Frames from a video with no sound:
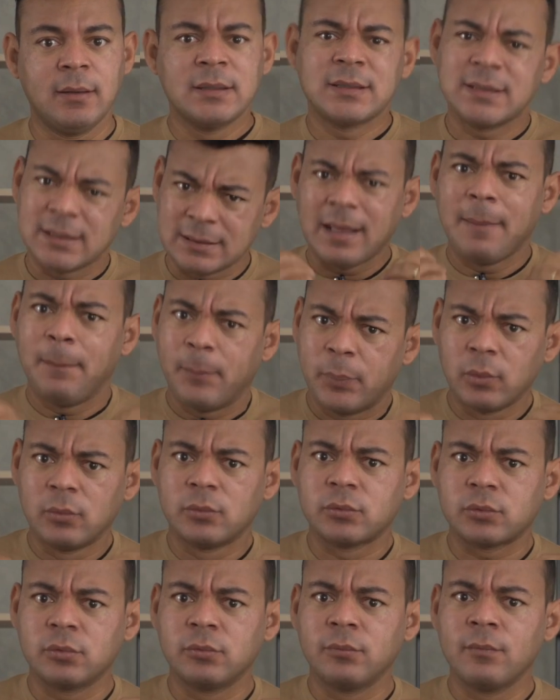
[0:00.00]
Você está
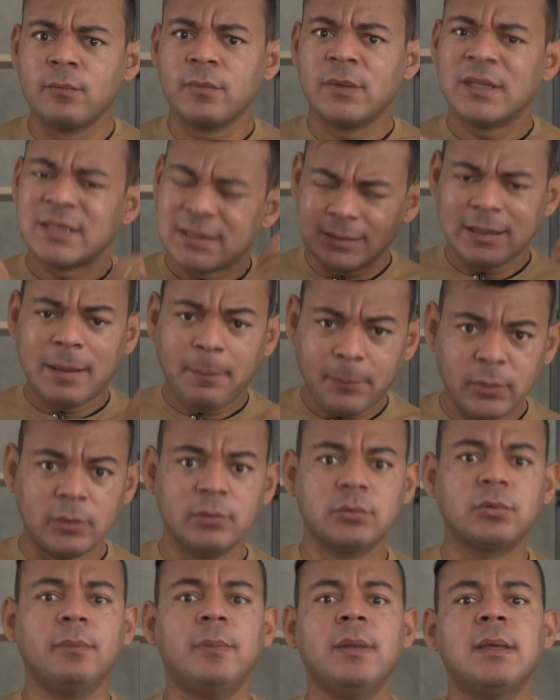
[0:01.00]
pronto? Você está
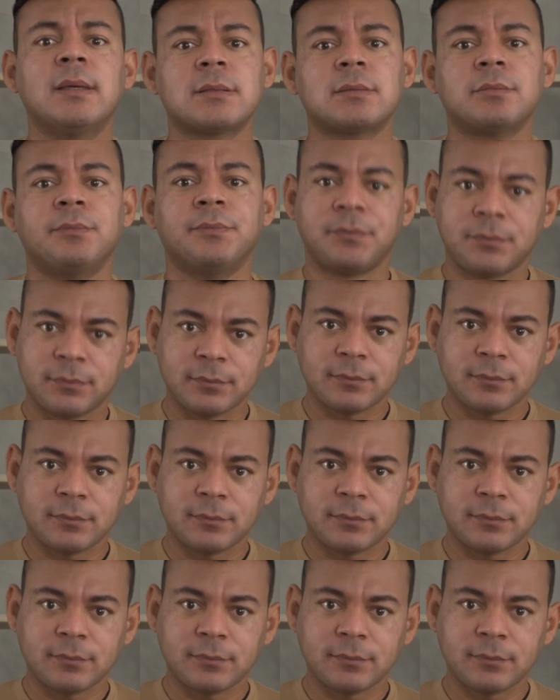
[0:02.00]
pronto mesmo?